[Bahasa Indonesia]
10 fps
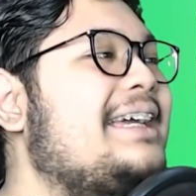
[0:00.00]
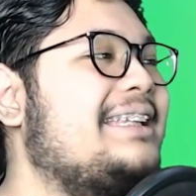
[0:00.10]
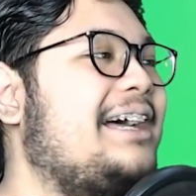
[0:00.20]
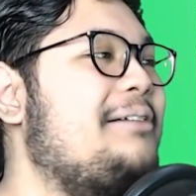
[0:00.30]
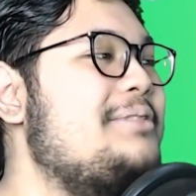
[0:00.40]

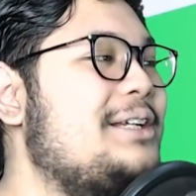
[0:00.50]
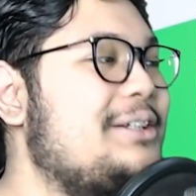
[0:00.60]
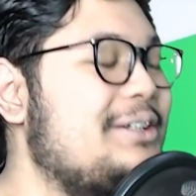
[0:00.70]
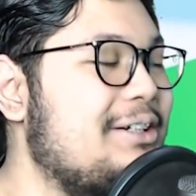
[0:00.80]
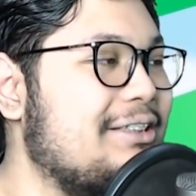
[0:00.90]
kita ambil
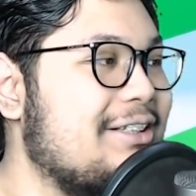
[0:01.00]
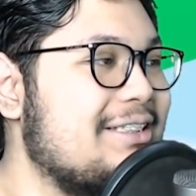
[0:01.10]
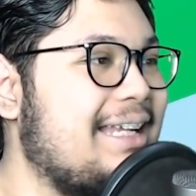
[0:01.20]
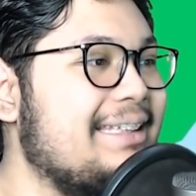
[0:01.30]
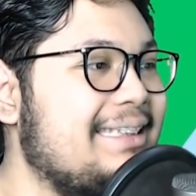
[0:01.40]
dulu terus
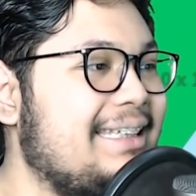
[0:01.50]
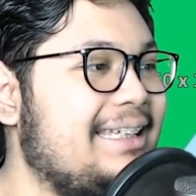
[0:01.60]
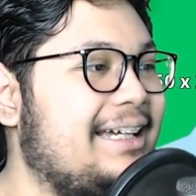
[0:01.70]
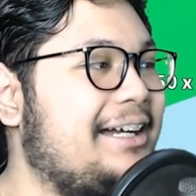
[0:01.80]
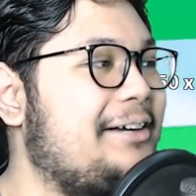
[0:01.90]
nanti
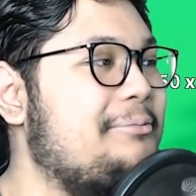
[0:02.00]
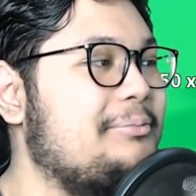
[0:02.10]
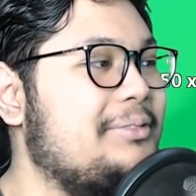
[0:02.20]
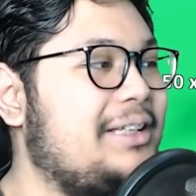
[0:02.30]
um,